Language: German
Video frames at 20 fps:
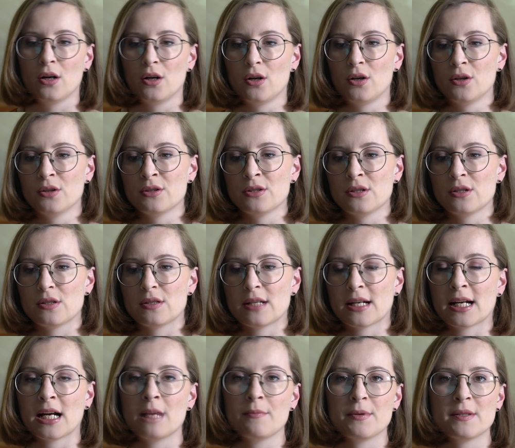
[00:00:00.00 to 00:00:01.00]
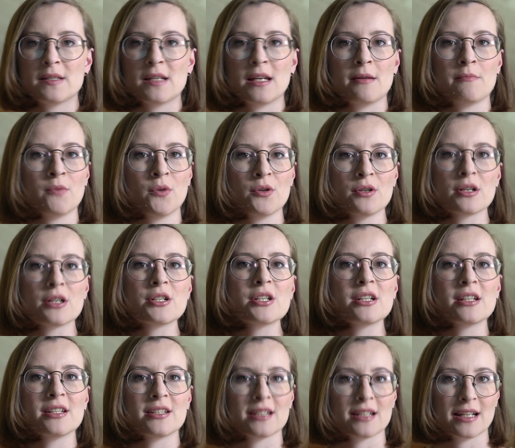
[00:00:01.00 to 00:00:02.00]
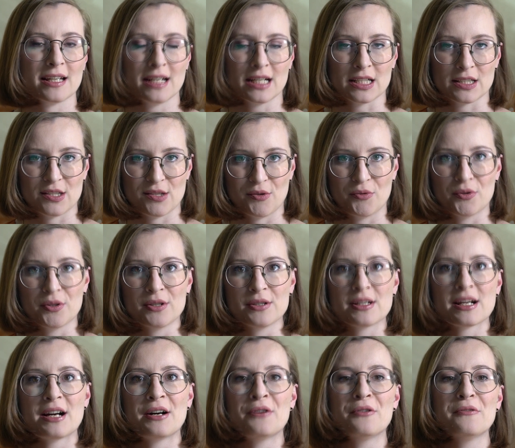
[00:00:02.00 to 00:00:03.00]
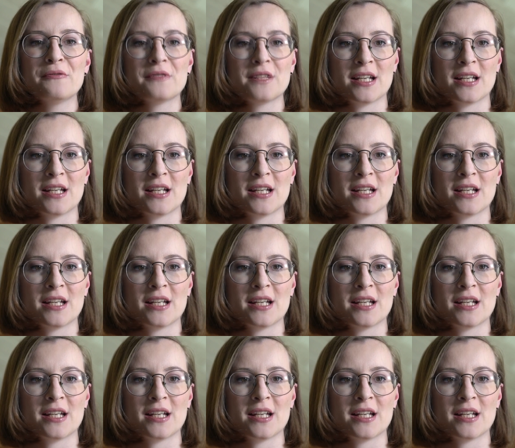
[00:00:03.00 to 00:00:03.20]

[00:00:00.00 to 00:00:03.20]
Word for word: Und da gab es eben unterschiedliche Reaktionen drauf.